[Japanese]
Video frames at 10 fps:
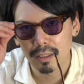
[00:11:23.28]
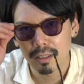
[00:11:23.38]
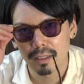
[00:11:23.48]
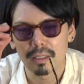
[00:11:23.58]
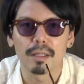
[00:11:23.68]

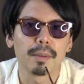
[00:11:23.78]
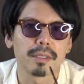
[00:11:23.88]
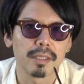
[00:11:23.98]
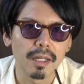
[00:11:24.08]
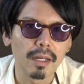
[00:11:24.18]
気に入ってま
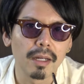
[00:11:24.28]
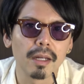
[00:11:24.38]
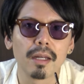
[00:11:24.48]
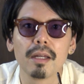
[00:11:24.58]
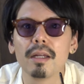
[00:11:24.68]
すね、
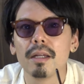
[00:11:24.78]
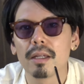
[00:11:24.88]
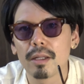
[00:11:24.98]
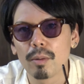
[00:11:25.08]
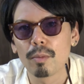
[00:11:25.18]
は
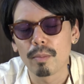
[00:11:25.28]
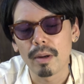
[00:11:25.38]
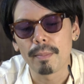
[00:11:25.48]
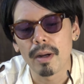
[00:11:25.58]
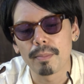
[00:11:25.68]
い、色もま
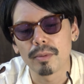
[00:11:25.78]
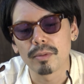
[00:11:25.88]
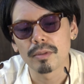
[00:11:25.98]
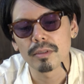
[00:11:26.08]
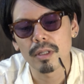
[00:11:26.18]
あ
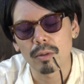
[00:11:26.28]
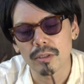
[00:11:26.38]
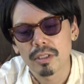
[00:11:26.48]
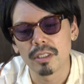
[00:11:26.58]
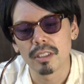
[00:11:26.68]
パープル結構好
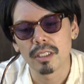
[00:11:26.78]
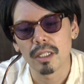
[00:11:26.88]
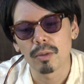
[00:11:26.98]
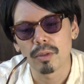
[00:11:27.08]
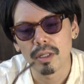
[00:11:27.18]
き
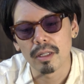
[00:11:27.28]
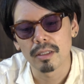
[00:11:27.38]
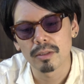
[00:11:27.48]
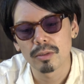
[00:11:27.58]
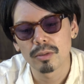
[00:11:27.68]
なので
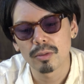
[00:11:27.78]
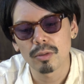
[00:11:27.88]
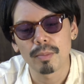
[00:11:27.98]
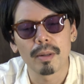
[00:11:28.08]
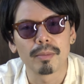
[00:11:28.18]

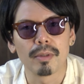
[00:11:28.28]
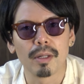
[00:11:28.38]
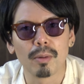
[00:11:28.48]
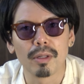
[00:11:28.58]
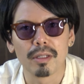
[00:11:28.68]
ちょっと
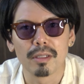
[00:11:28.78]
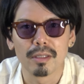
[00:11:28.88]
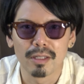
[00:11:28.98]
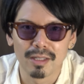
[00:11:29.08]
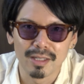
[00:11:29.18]
パープルエロい
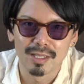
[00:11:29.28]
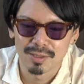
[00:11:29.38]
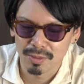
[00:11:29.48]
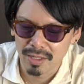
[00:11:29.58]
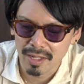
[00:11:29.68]
んで
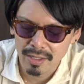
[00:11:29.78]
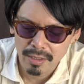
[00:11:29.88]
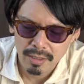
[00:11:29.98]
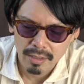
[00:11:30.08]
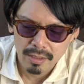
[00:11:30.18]
すよね、
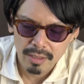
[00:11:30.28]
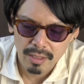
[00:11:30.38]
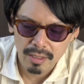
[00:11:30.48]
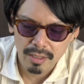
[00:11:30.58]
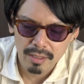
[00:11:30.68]

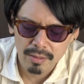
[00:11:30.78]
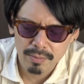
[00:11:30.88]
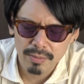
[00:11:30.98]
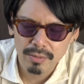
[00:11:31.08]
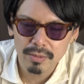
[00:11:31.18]
はい、
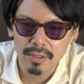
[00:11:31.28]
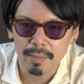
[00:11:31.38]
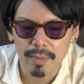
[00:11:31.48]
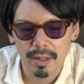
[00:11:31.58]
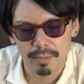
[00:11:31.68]
ブルー
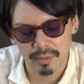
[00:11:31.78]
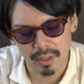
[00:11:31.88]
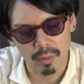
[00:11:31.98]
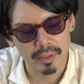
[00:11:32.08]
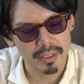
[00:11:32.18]
かパープル
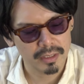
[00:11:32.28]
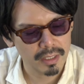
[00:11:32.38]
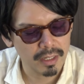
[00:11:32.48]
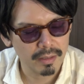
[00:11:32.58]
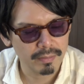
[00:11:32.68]
が多いです
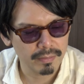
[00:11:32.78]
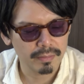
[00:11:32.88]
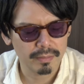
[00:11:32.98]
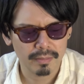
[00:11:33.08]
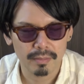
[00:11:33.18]
ね、うん、
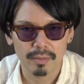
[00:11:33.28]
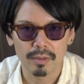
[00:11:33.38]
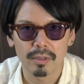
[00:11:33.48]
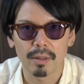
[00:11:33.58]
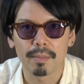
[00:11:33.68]

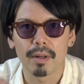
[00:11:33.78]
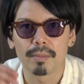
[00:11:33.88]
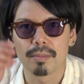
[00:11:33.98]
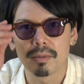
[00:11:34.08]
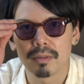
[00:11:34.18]
ブルーか
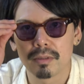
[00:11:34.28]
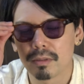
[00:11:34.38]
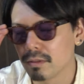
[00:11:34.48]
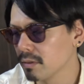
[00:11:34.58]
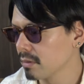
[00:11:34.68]

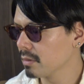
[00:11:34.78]
パープル